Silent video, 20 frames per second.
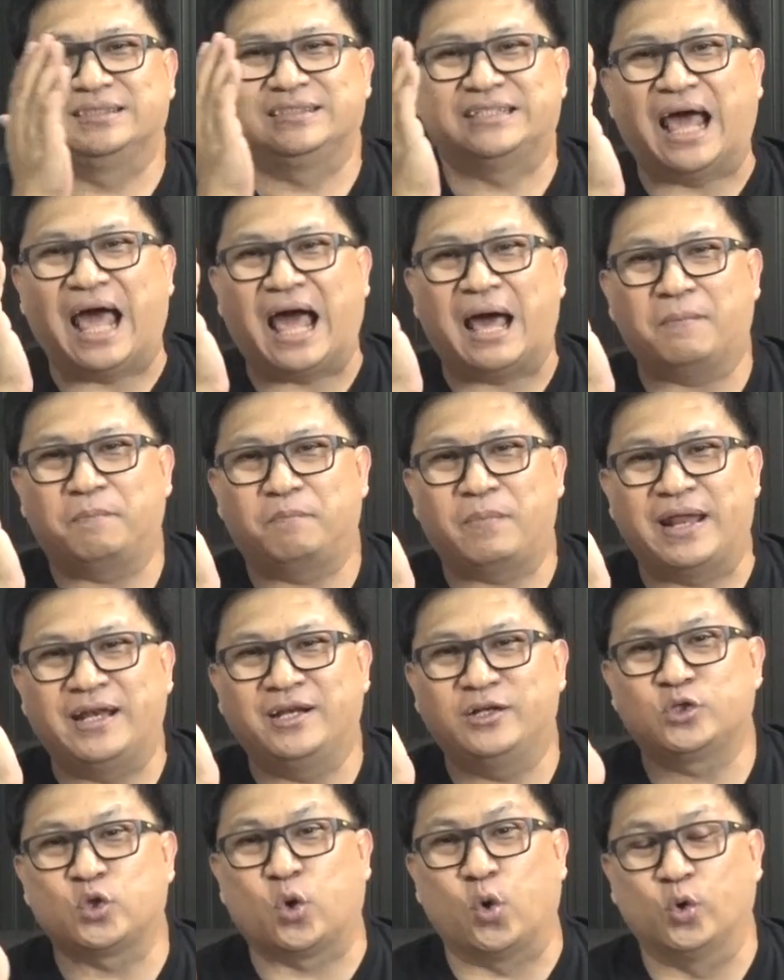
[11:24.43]
จะเป็น
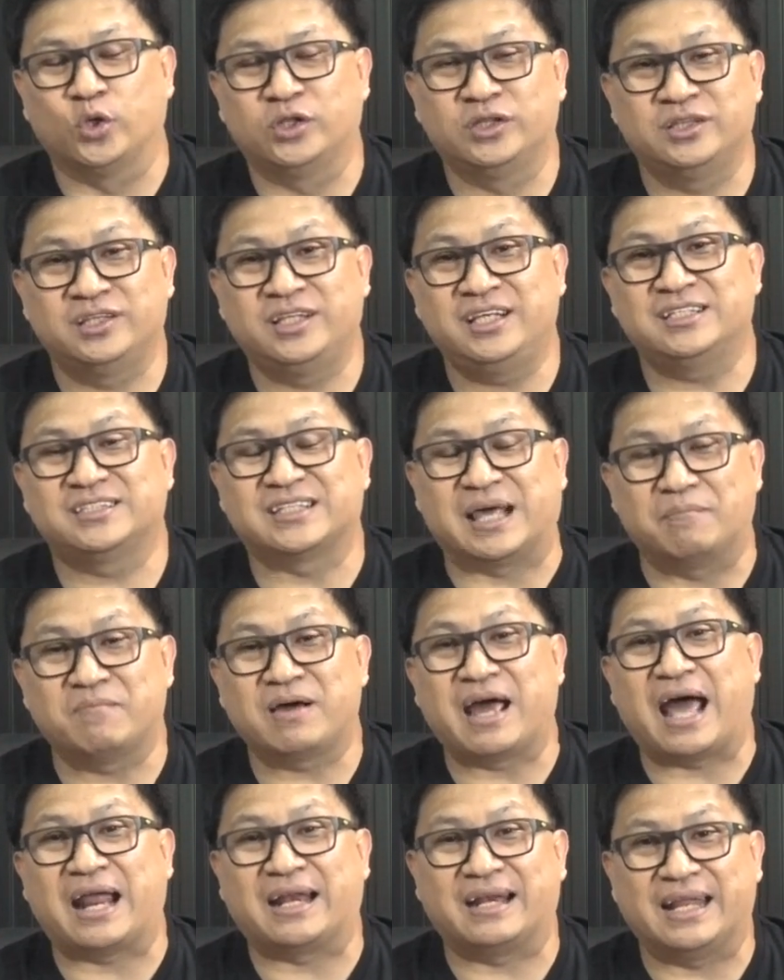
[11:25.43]
ทุนที่
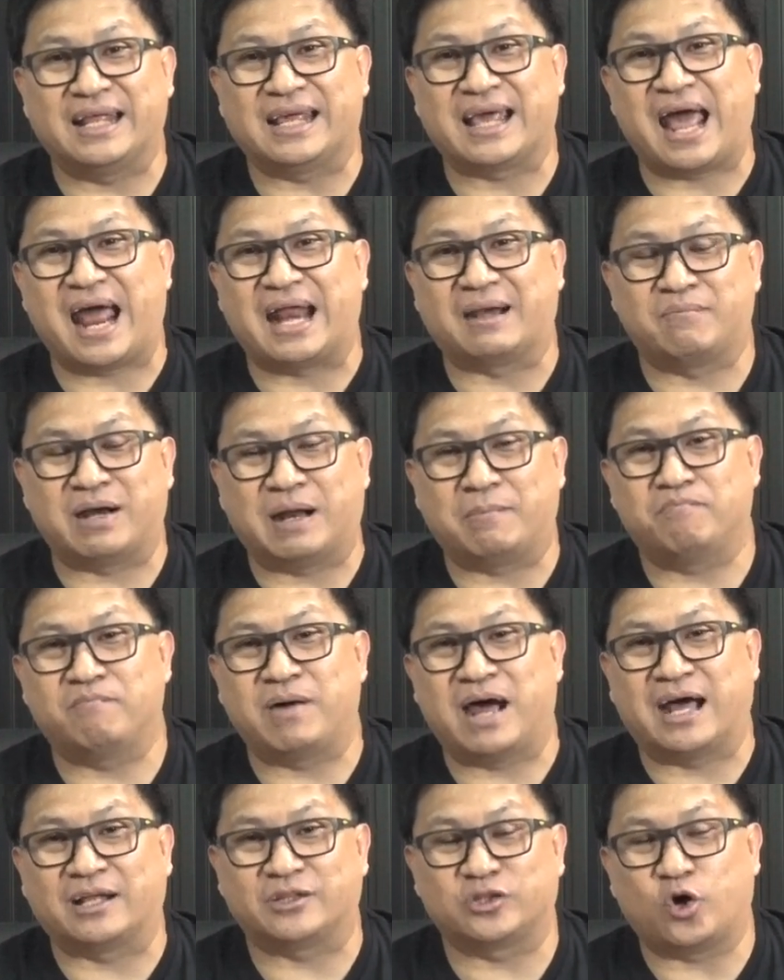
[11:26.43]
สำคัญในการนำ
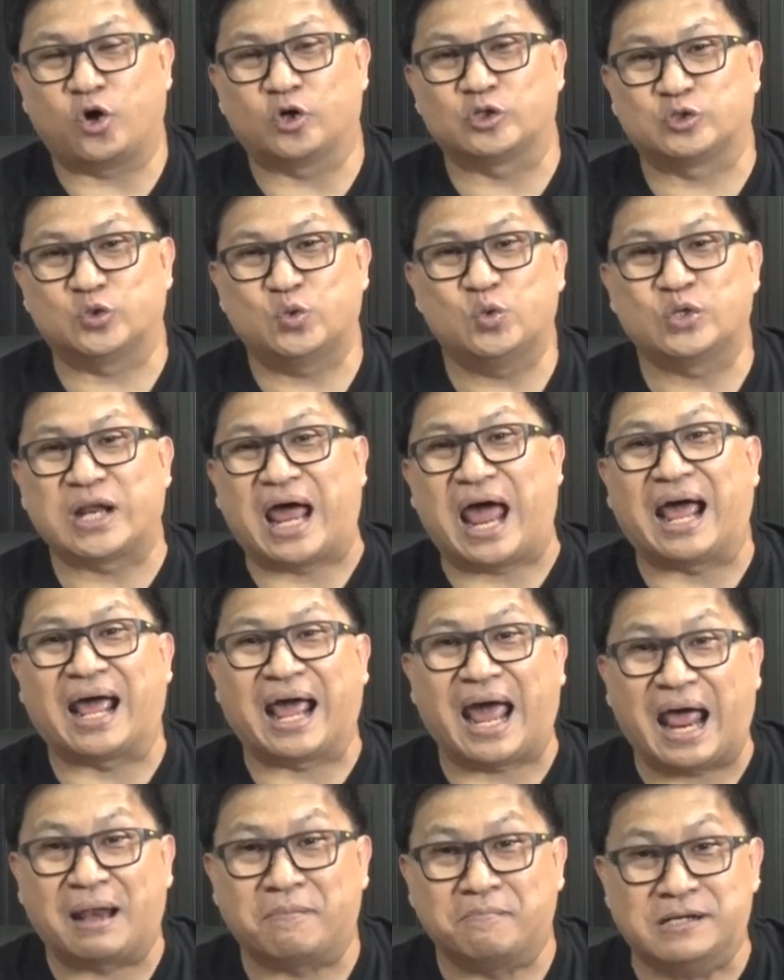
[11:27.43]
มาต่อสู้ทาง
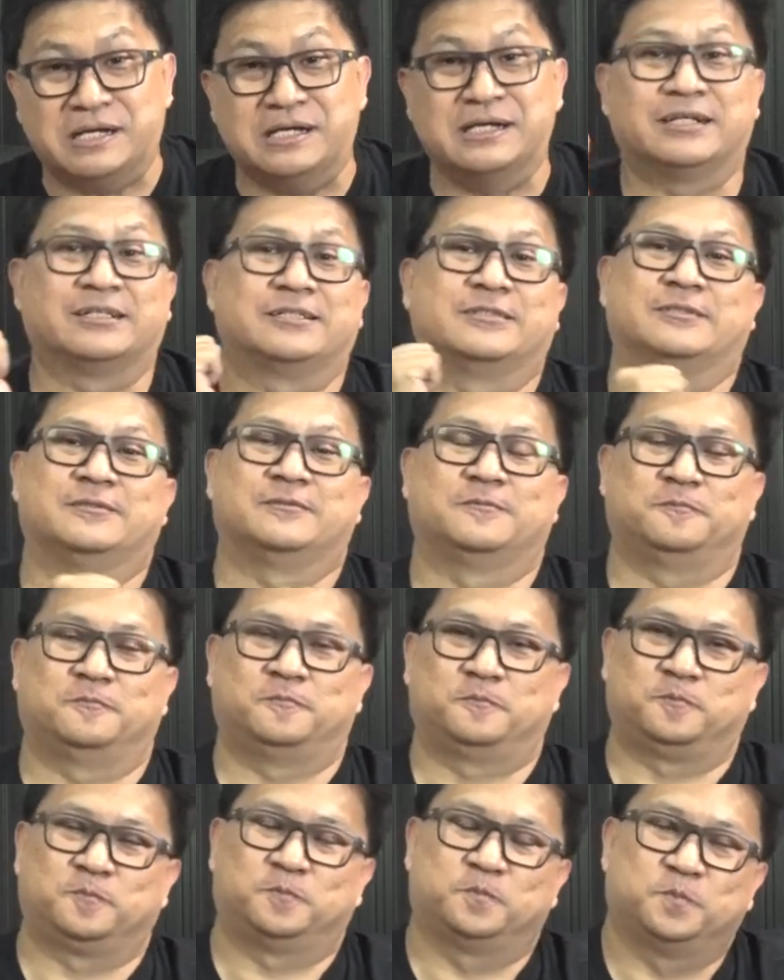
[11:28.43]
การเมือง
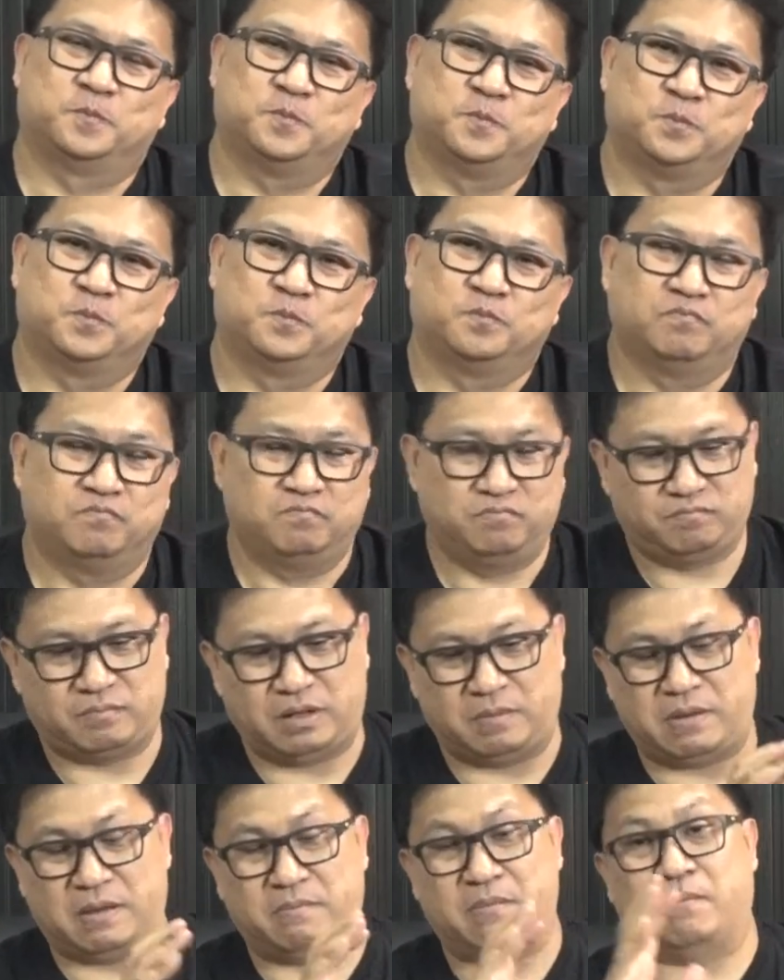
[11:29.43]
ไป
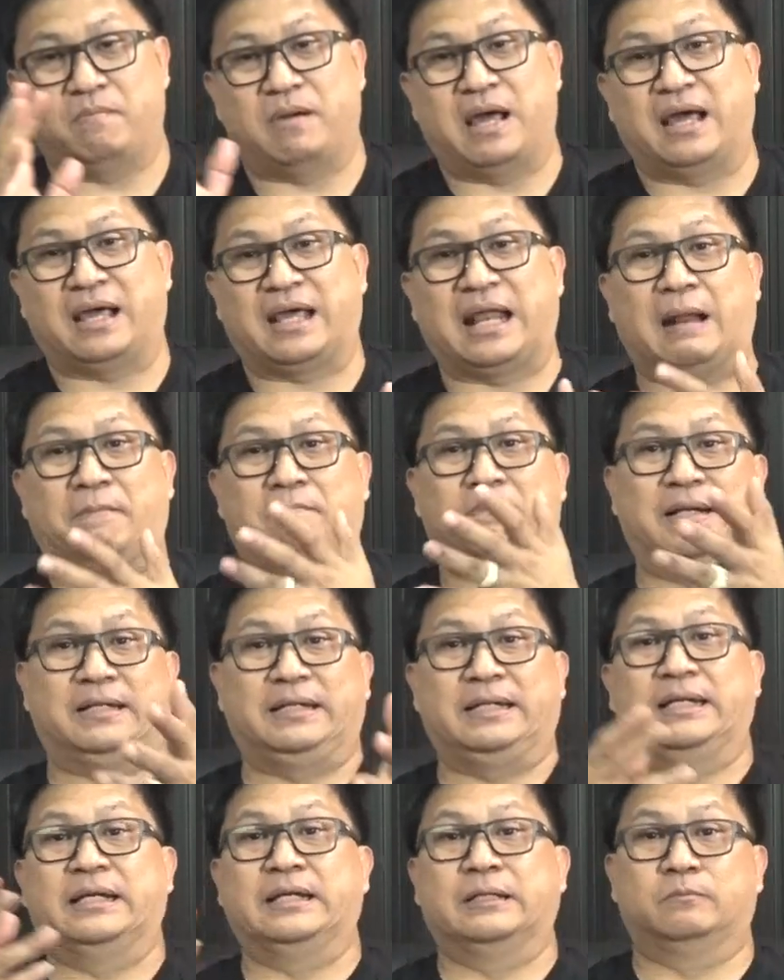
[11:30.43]
ไปมามากลับมา
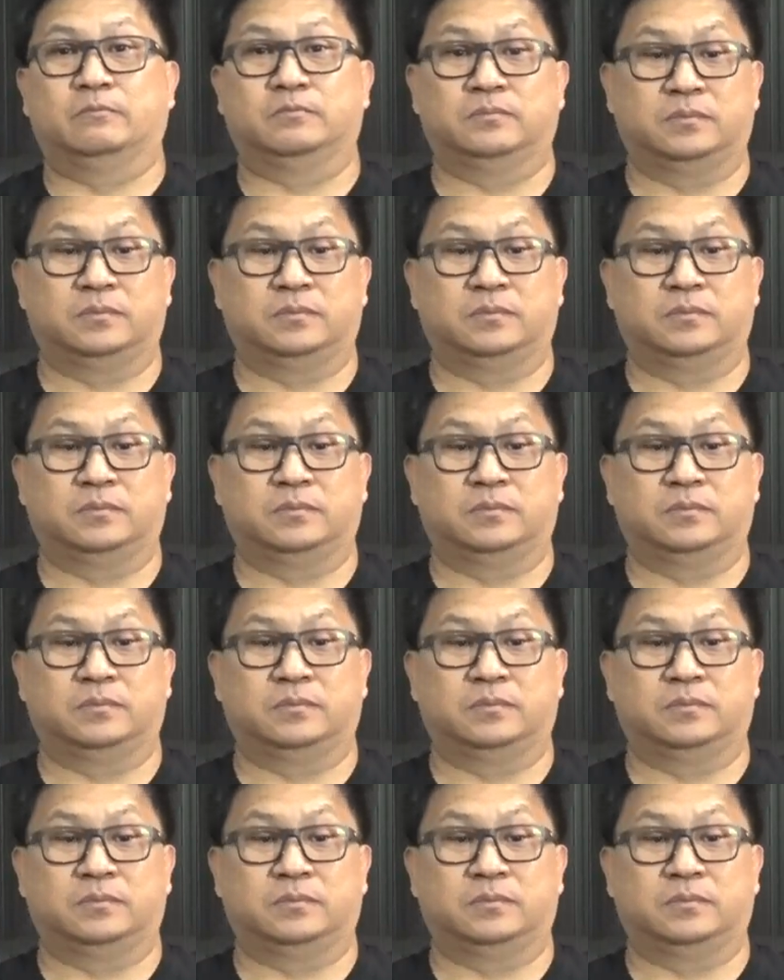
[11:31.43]
ที่เดิม